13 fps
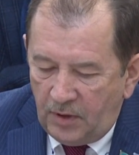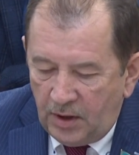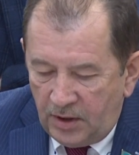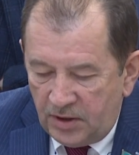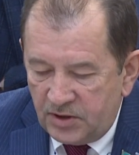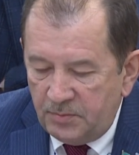
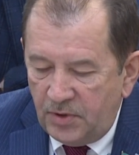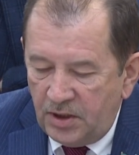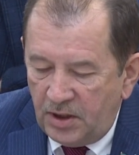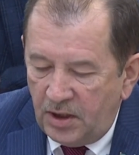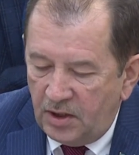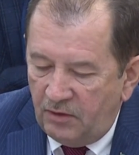
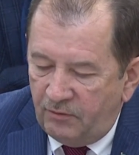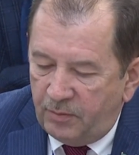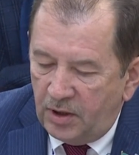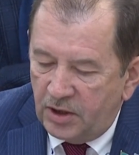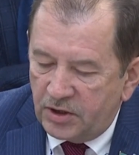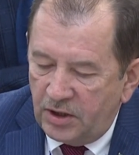изменений в
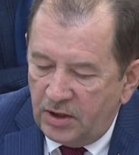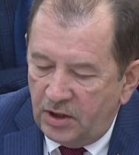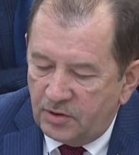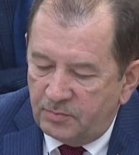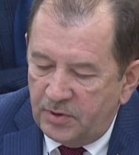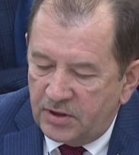положении
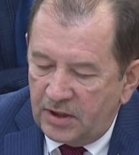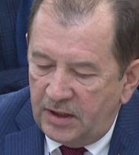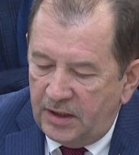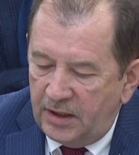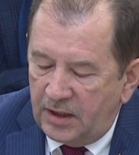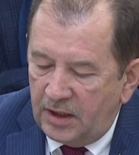о
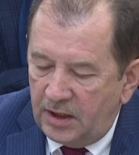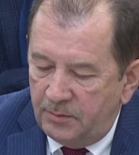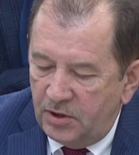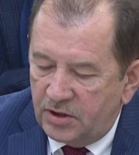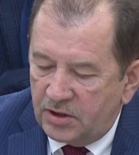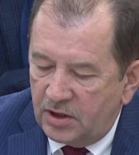специальной
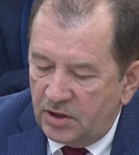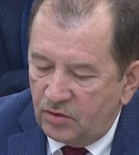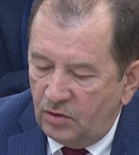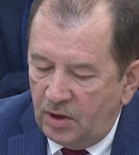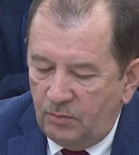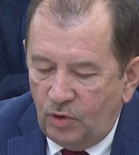экономической
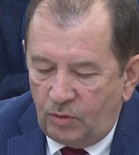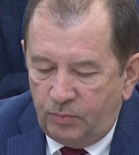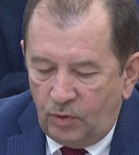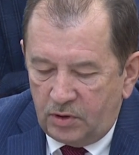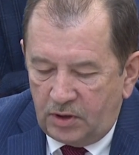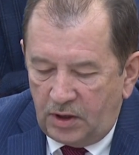зоны
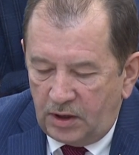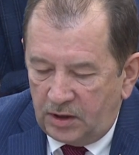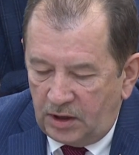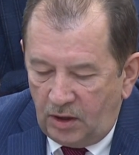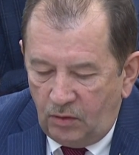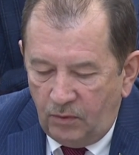морпорта
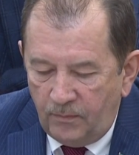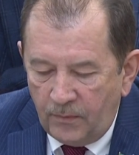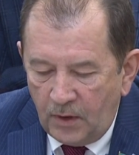Актау,